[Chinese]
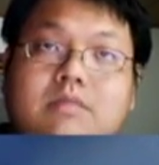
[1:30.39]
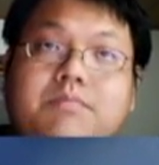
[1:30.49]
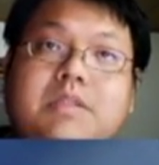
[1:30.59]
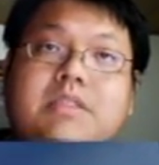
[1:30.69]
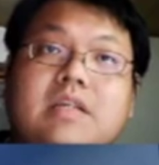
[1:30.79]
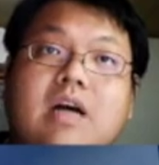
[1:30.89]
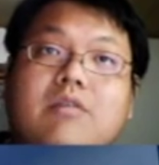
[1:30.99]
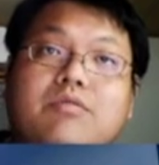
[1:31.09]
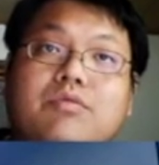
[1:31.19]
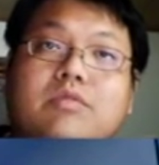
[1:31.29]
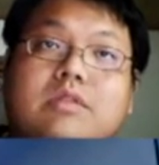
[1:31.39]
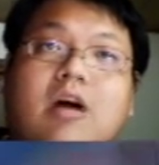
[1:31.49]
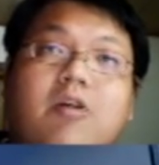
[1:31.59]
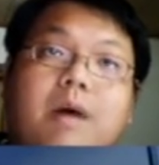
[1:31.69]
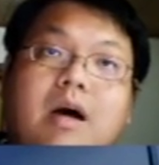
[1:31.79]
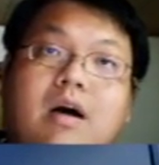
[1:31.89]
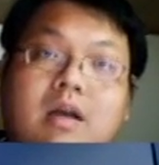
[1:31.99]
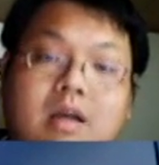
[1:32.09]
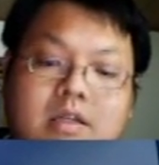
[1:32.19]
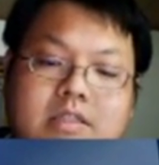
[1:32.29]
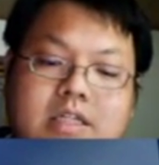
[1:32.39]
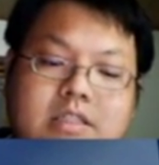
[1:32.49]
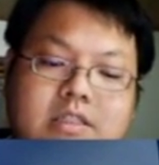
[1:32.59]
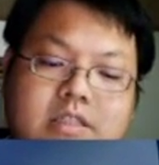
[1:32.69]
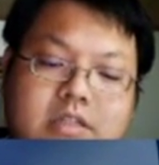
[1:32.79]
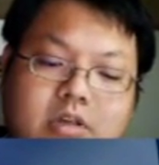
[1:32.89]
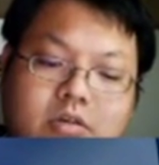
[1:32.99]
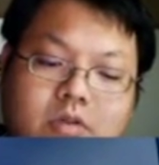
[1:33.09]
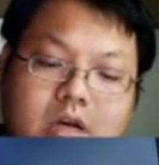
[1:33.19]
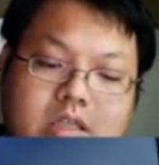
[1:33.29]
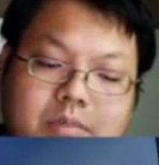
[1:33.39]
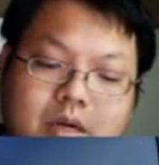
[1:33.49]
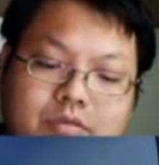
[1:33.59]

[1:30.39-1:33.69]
被切好多刀嘛，切成小小块的嘛。